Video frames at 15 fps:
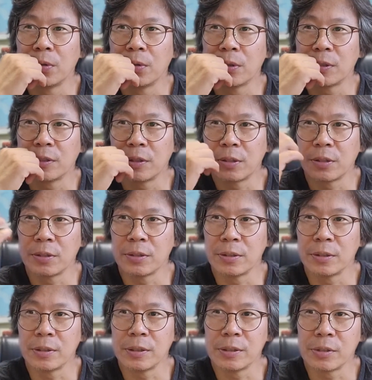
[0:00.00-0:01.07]

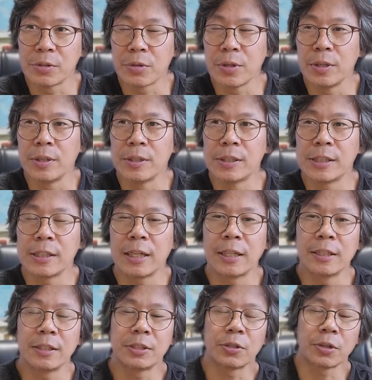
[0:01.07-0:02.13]
그런 수 있는
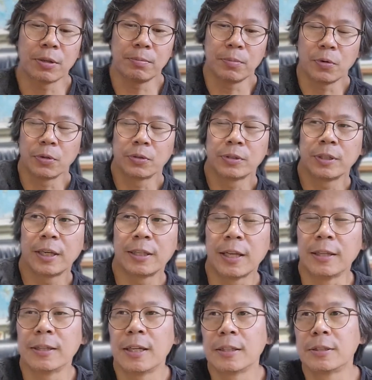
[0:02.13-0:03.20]
시간적인 모든 게
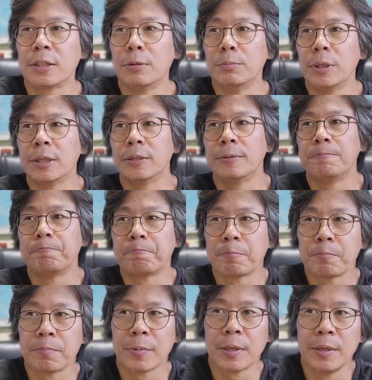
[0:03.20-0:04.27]
된다 그러면
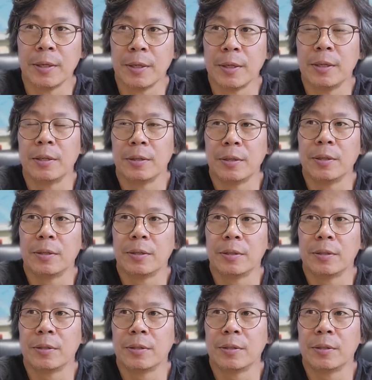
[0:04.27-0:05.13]
어,